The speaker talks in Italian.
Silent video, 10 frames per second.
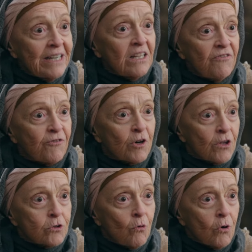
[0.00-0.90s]
così al
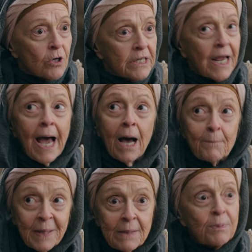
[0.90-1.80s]
Signore un
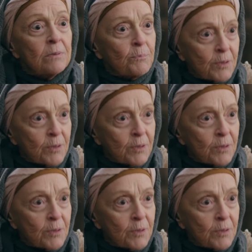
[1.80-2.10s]
popolo